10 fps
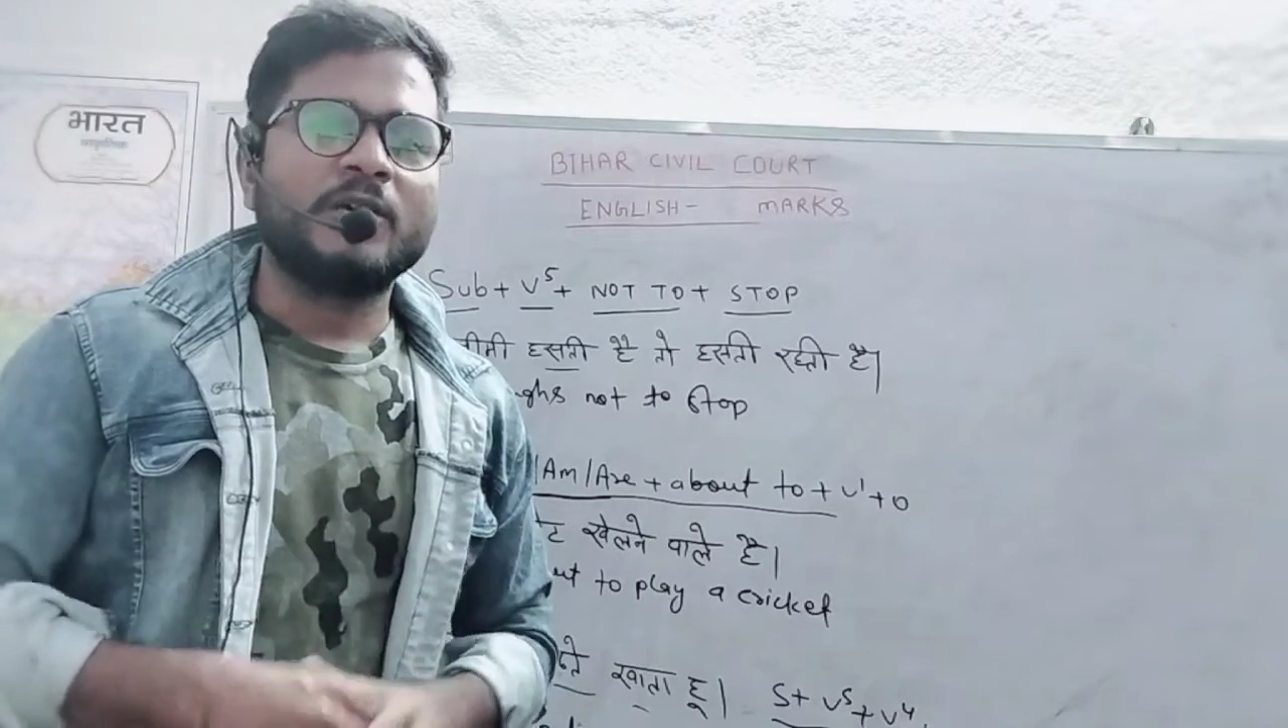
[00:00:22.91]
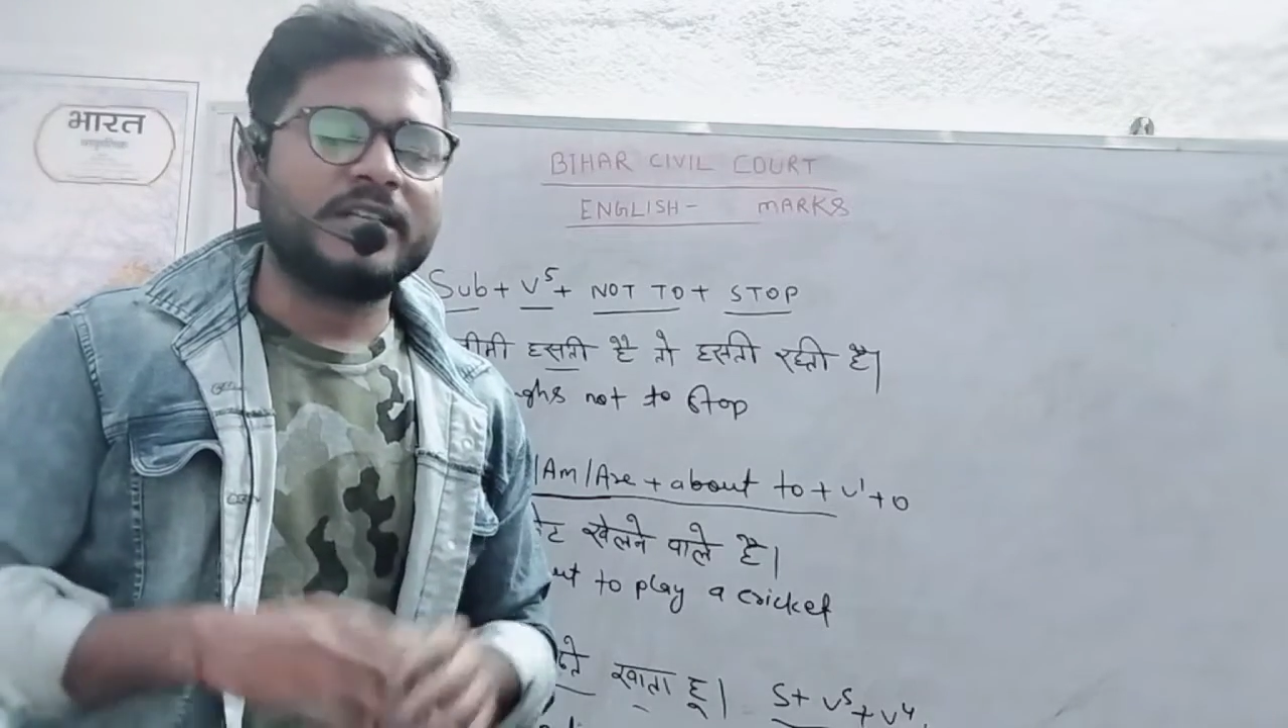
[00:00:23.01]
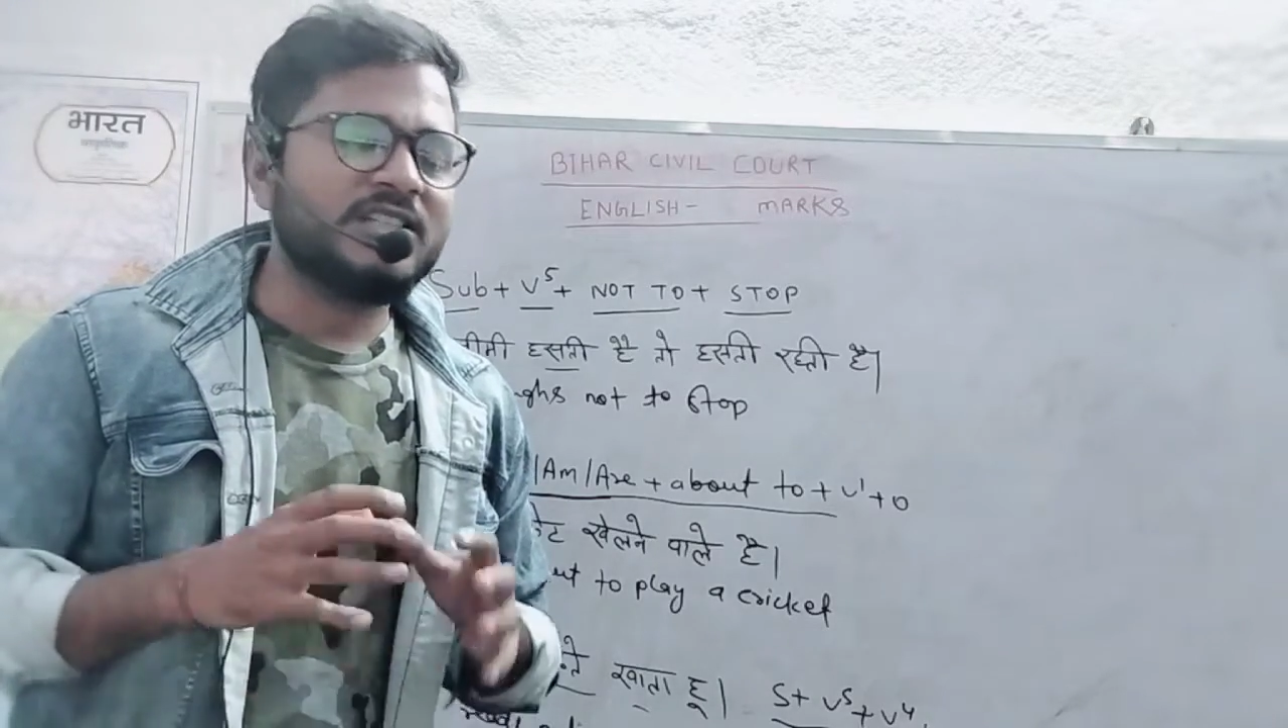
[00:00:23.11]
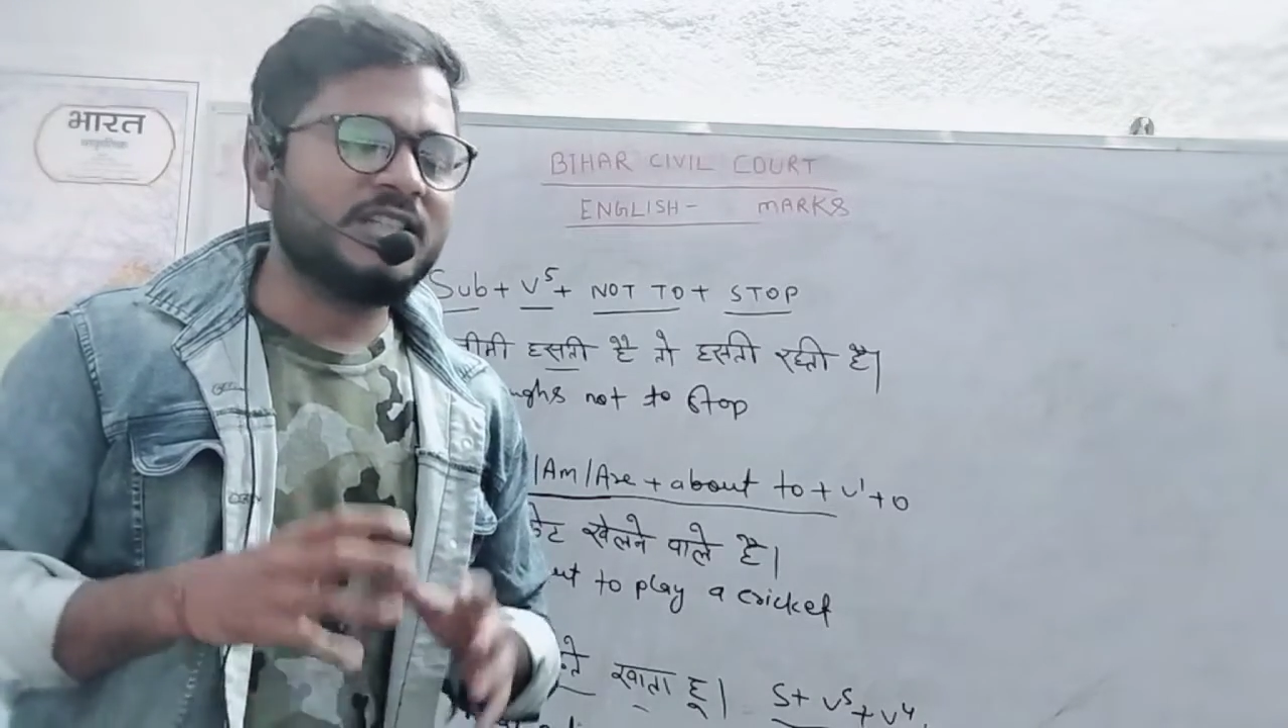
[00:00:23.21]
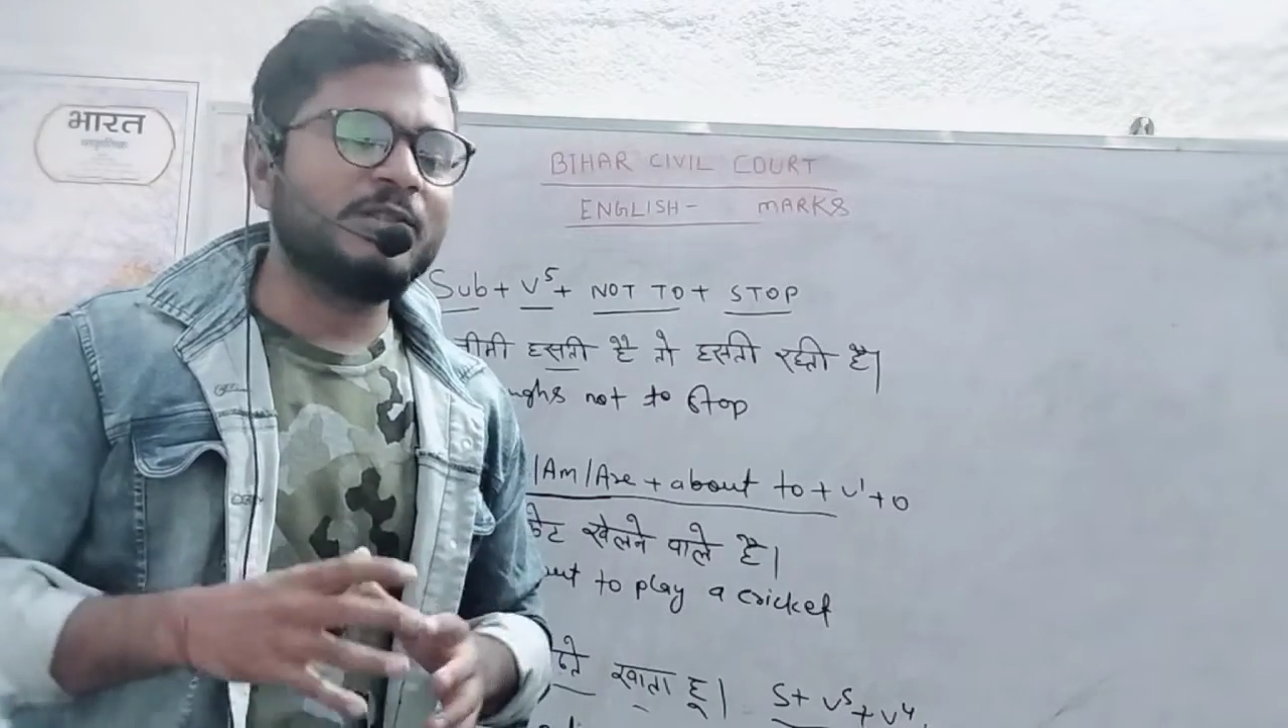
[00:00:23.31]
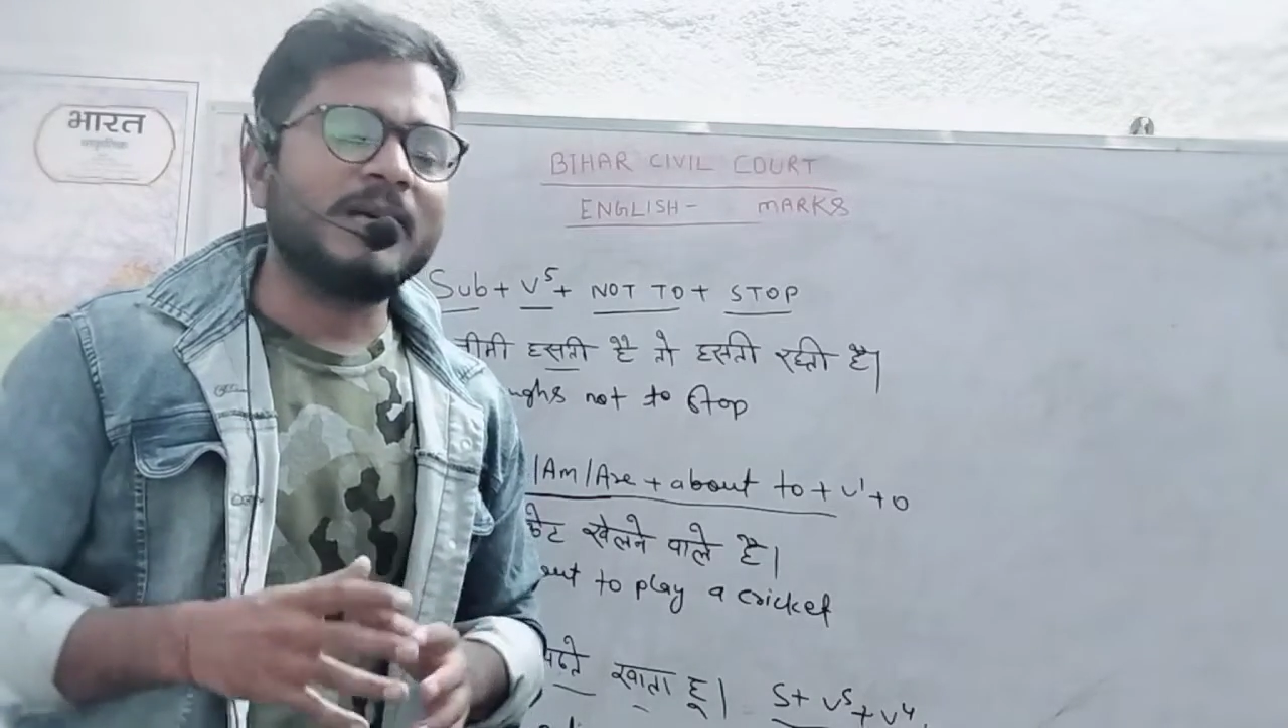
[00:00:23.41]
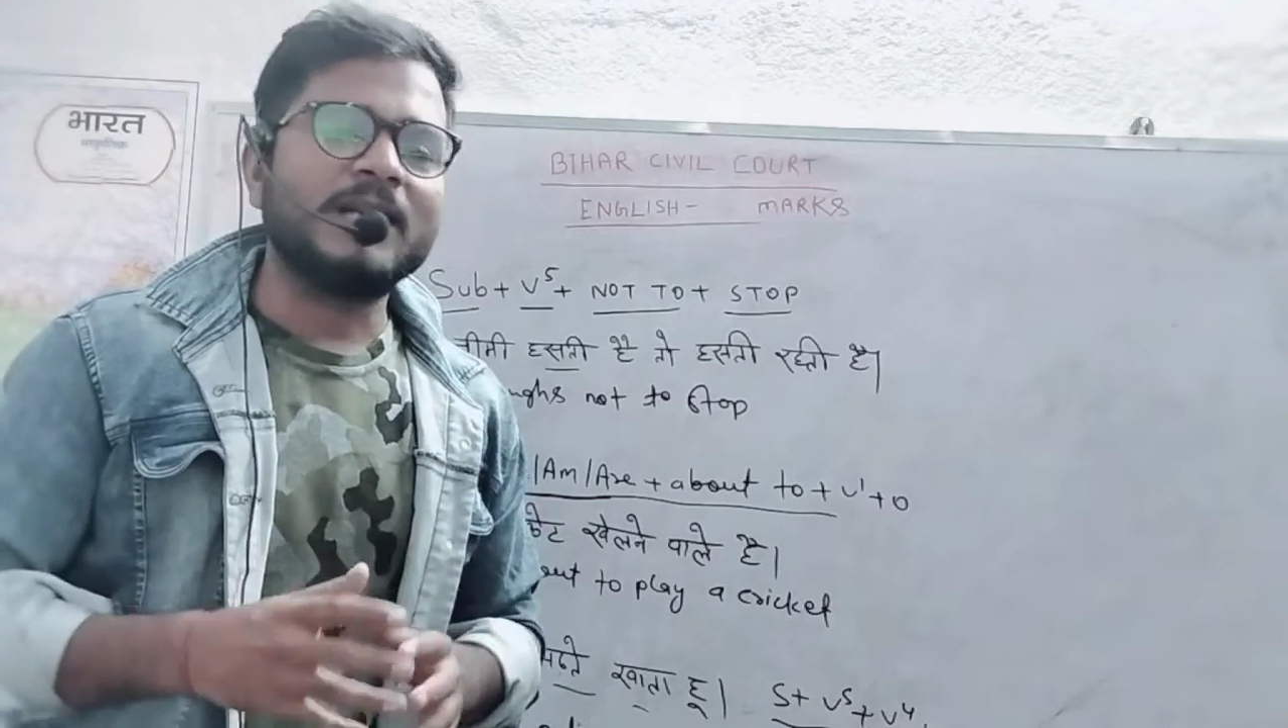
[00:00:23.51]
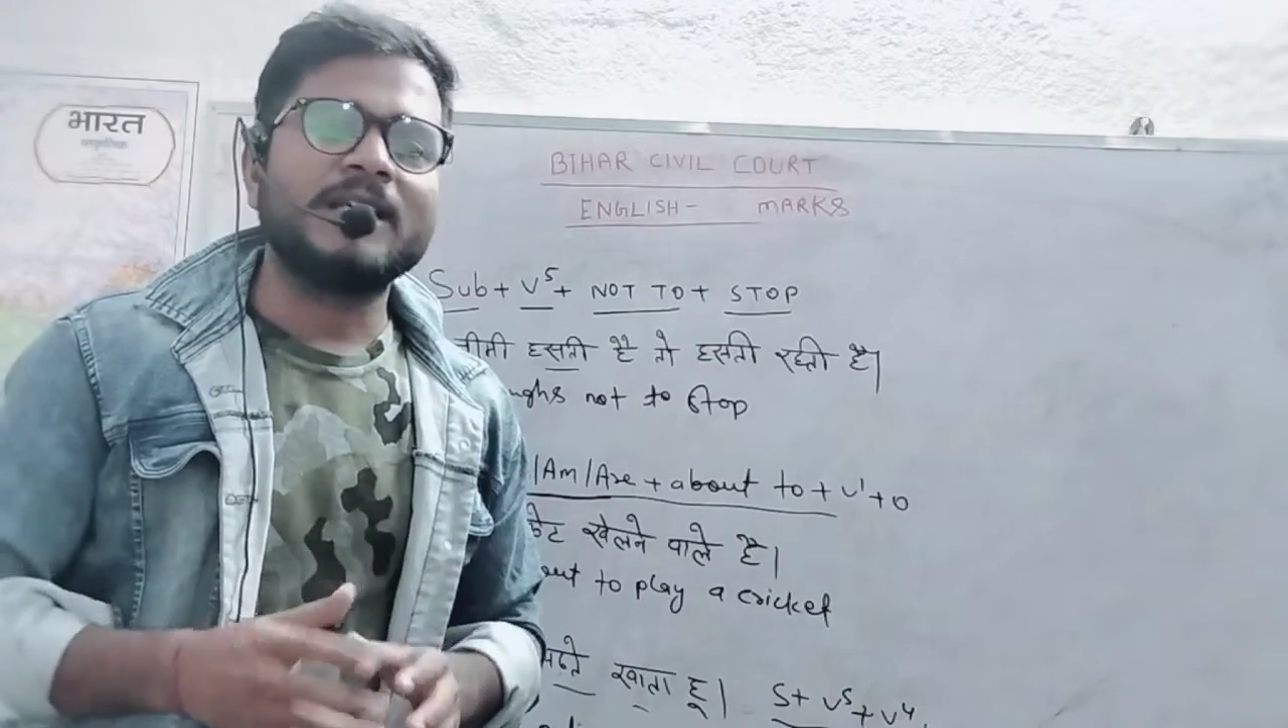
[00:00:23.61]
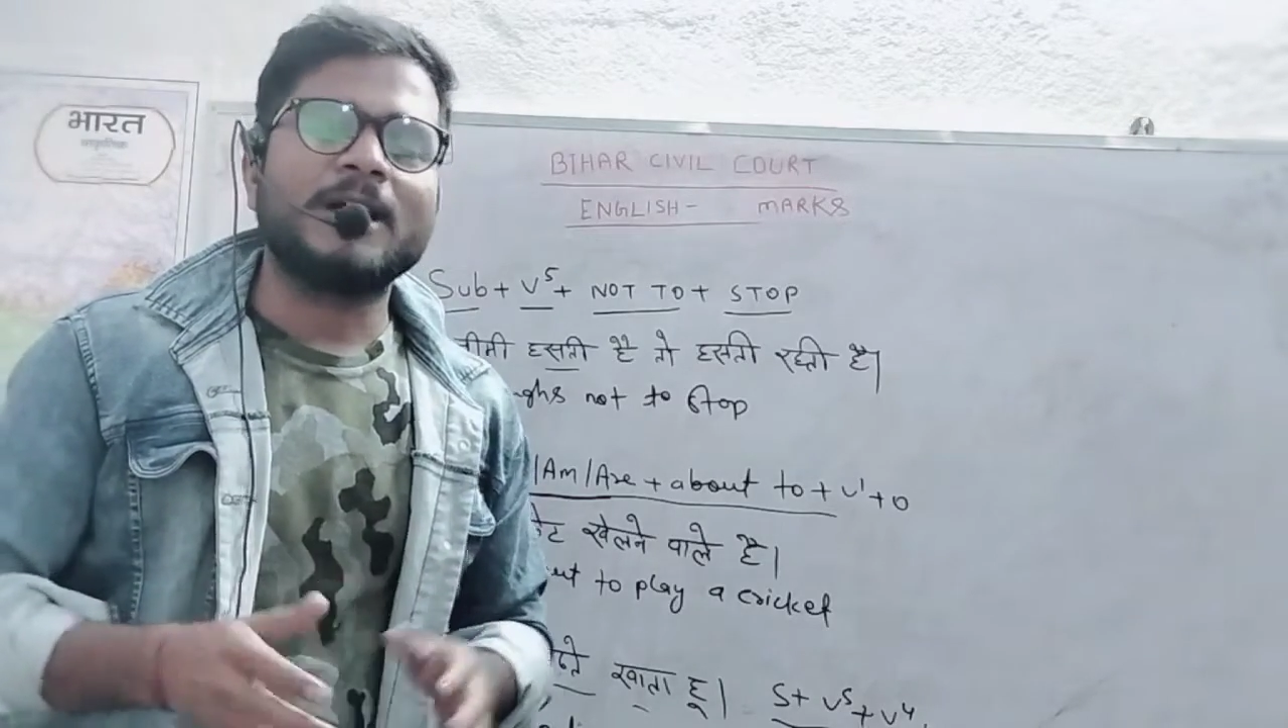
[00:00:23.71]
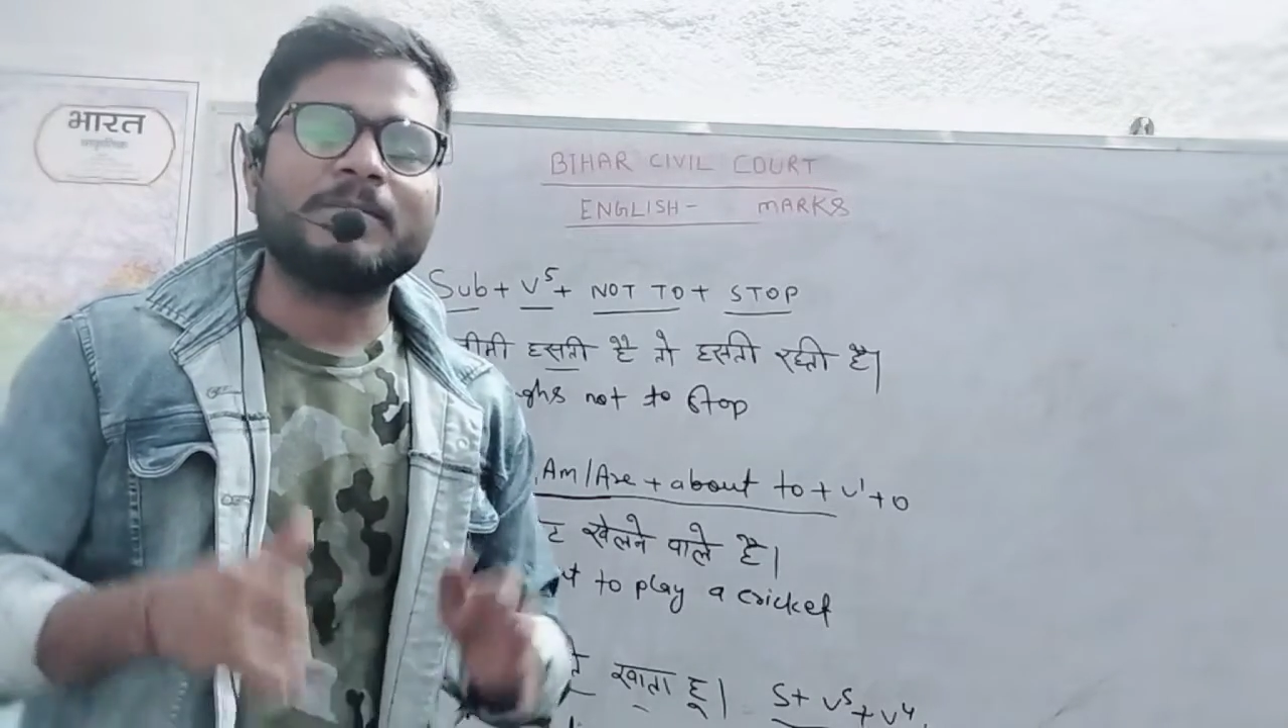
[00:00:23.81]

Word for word: और इस दिवाली